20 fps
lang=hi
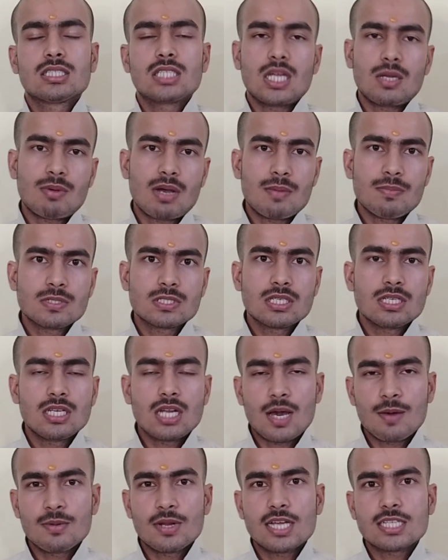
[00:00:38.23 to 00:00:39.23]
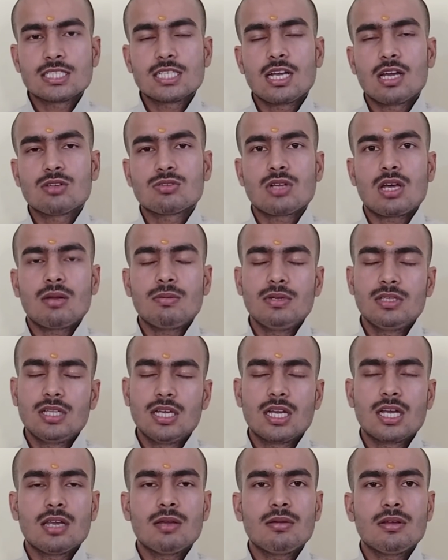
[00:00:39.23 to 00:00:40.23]
तब आप इसे नाम राशि के अनुसार भी
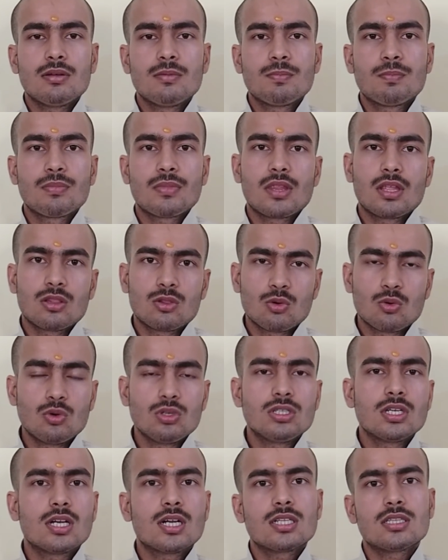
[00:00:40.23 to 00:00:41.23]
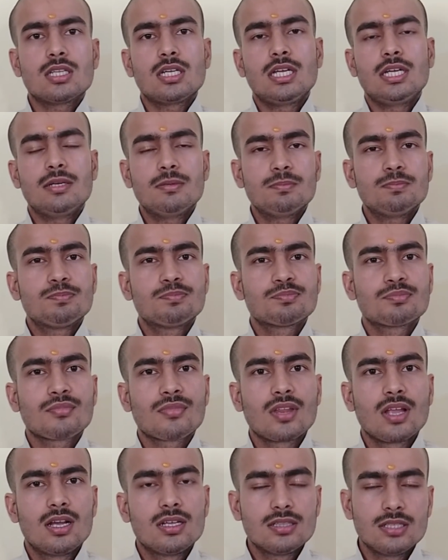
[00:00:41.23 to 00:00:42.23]
देखें तो कोई दिक्कत नहीं
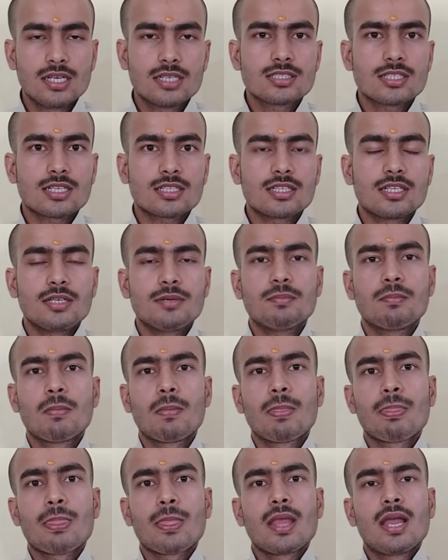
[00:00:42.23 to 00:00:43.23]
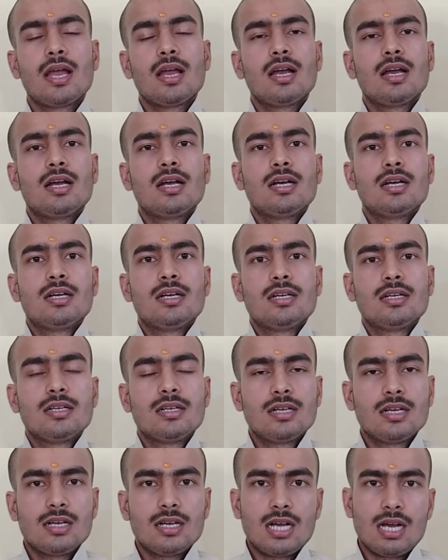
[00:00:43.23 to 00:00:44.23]
है देख सकते हैं
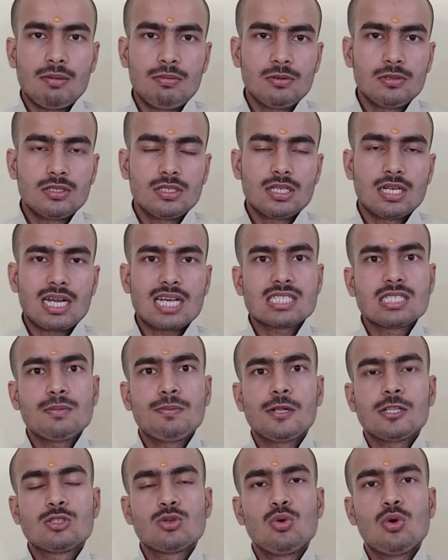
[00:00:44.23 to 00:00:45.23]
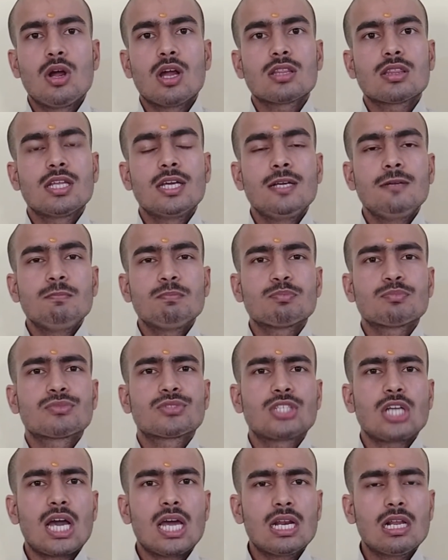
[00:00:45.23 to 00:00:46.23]
अब राशिफल शुरू करते हैं
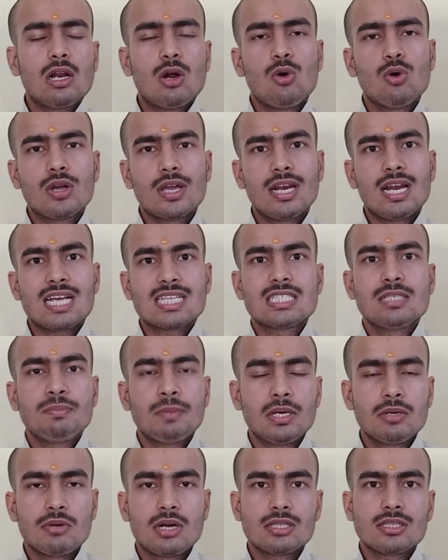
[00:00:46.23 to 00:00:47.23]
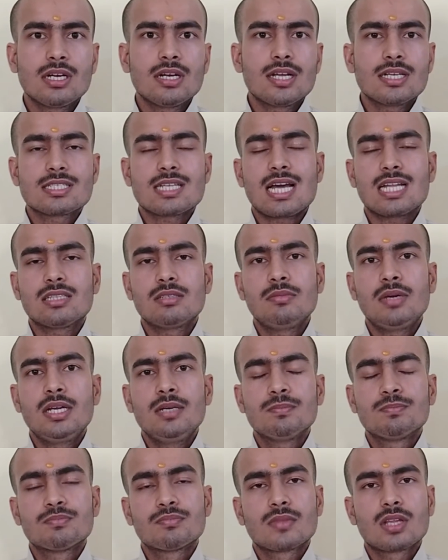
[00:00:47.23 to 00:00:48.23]
चार ग्रहों के राशि परिवर्तन के साथ में
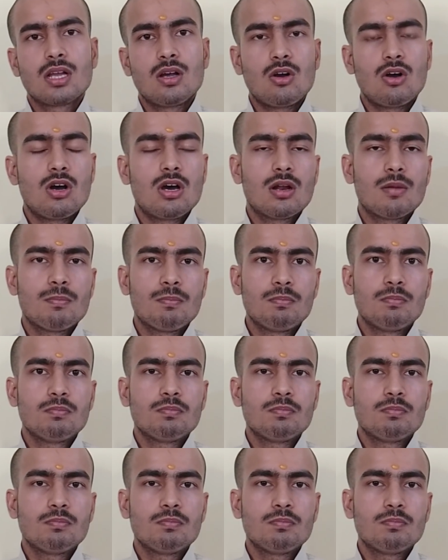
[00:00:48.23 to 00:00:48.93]
और